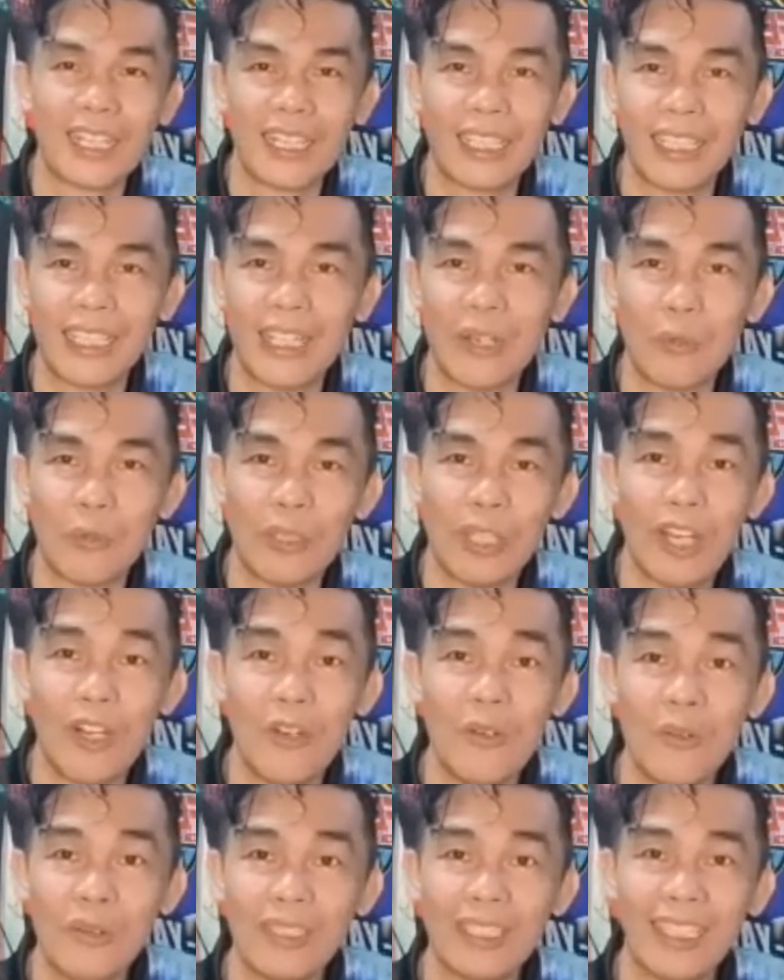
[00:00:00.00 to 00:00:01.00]

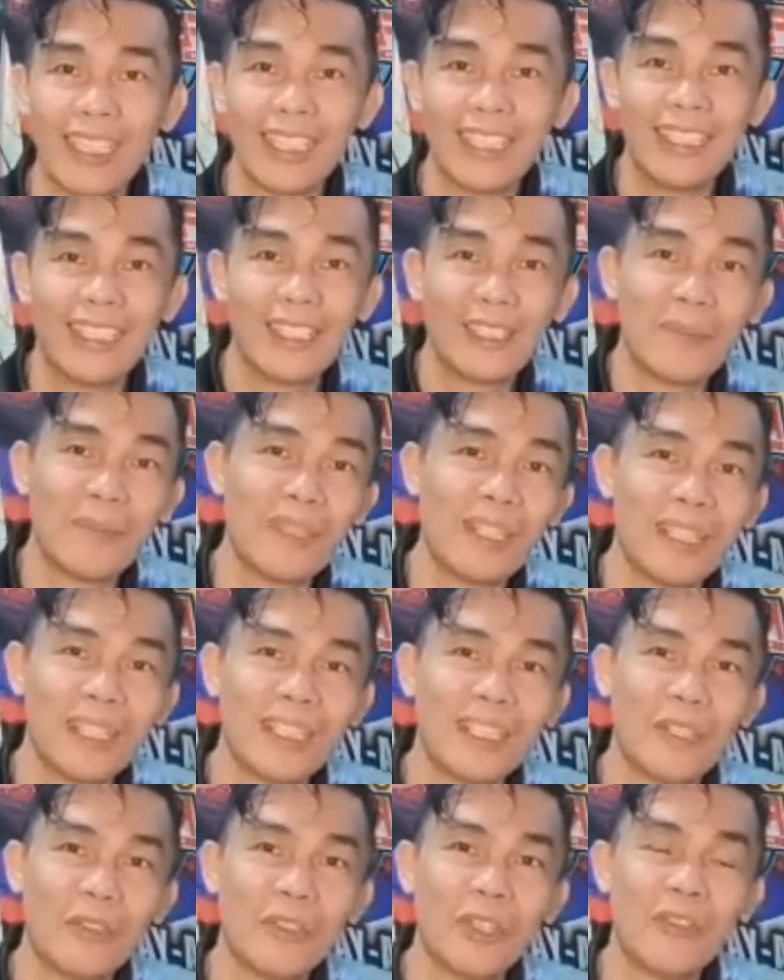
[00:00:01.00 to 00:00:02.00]
kayawyaw, sa lahat ng ating mga
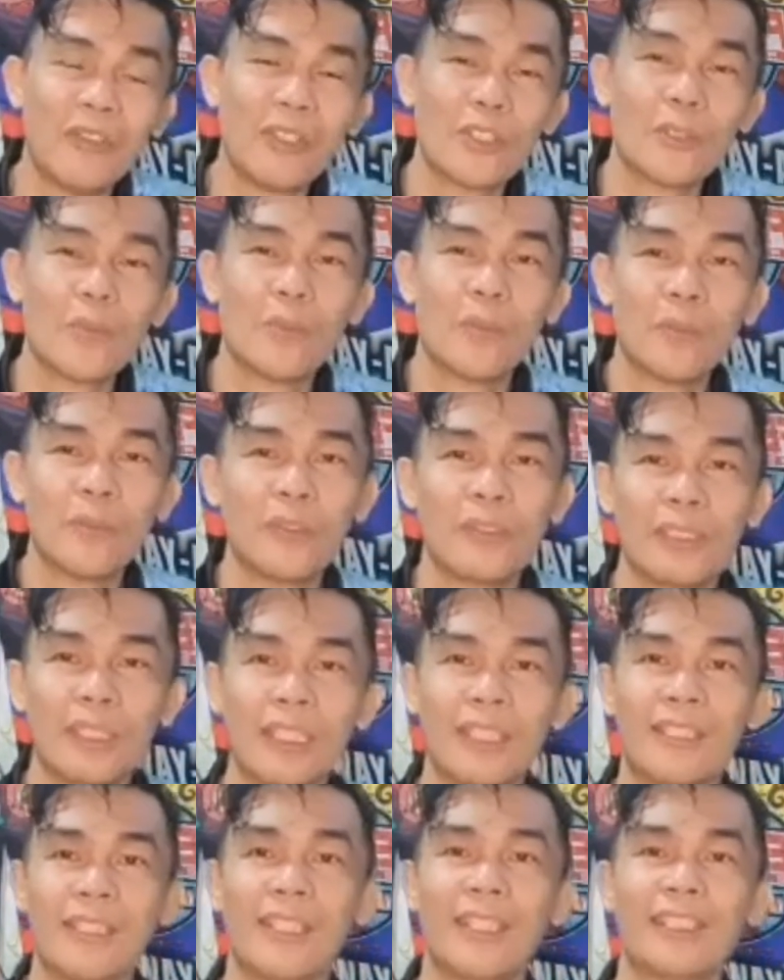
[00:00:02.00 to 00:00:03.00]
kayawyaw na
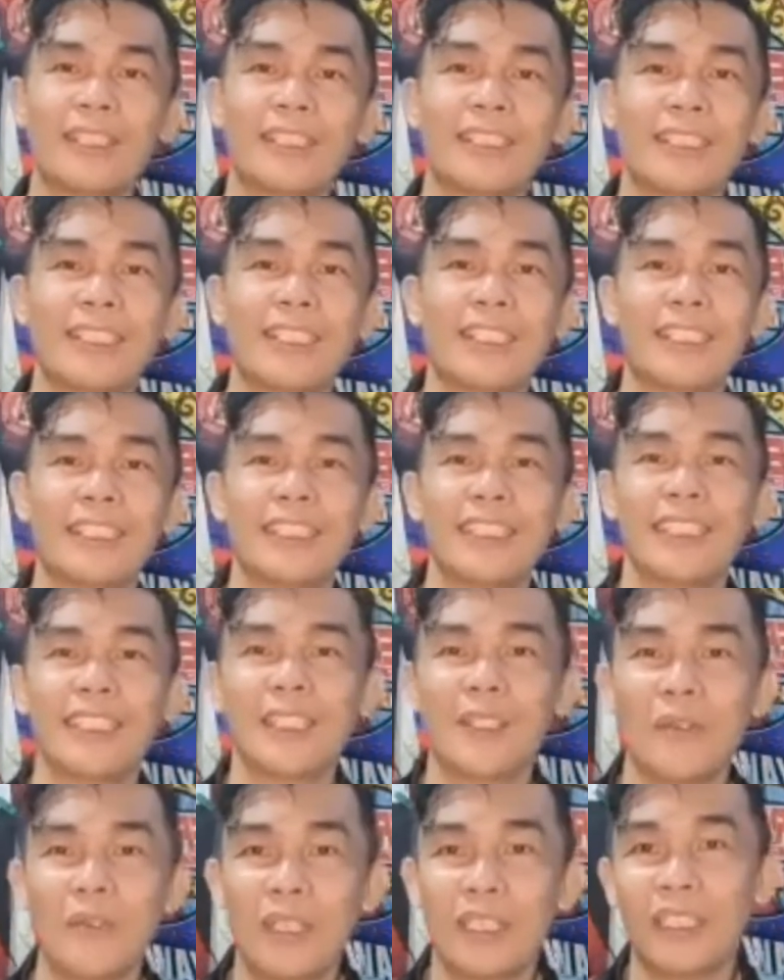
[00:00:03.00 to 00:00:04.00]
sumuporta sa ating uh,
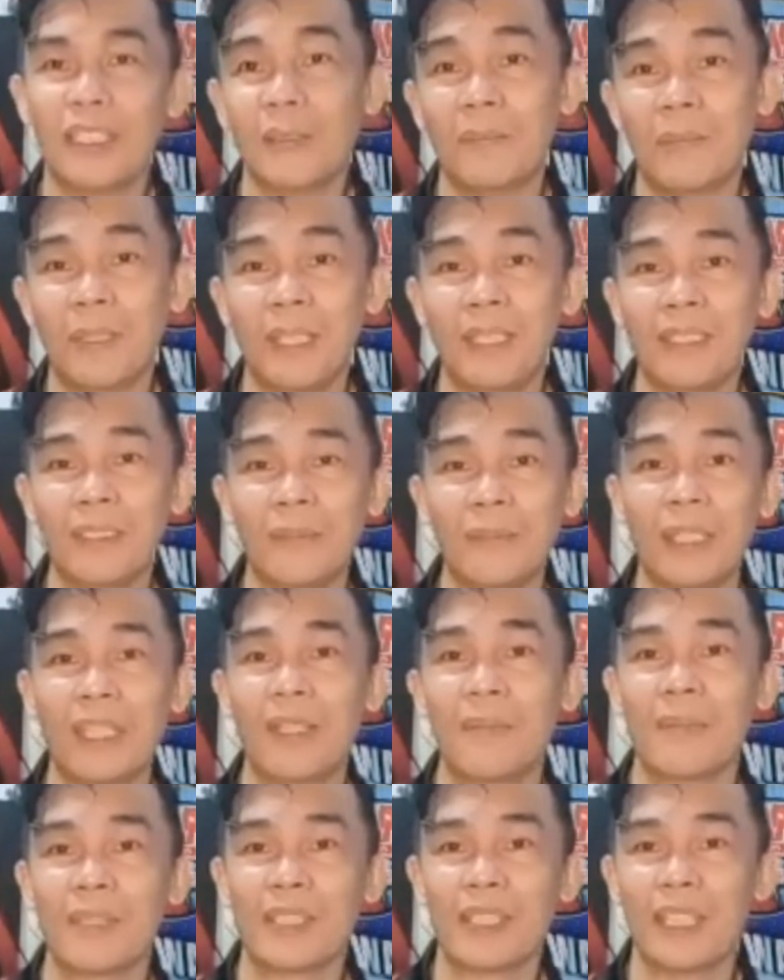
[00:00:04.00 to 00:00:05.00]
ginagawa na vlog,
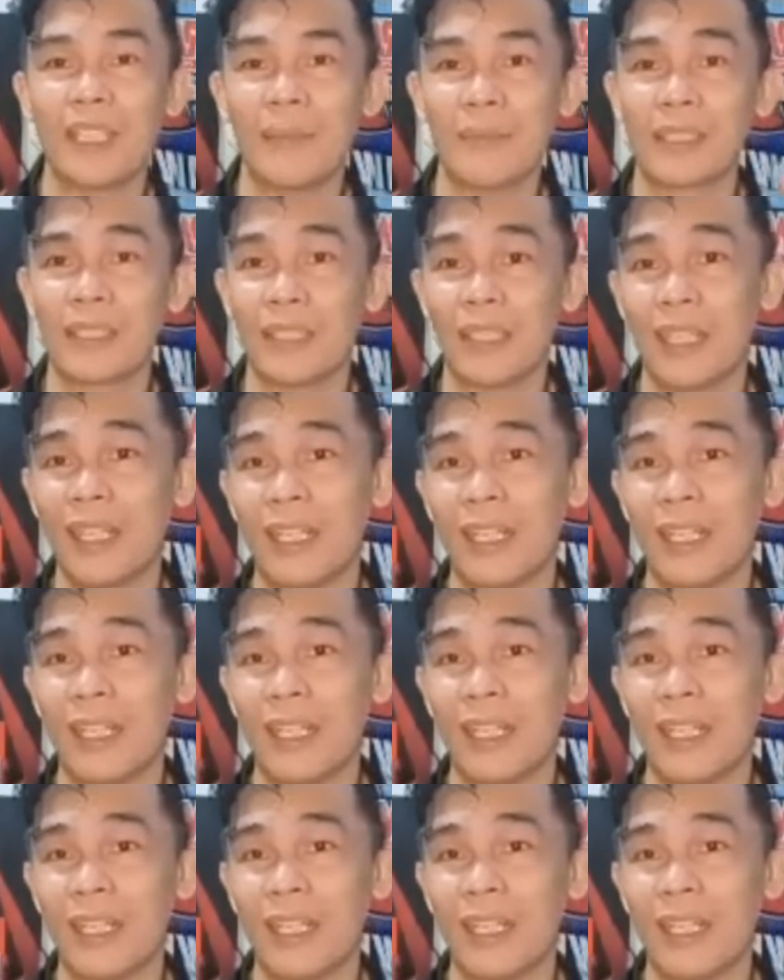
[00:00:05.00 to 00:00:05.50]
maraming salamat sa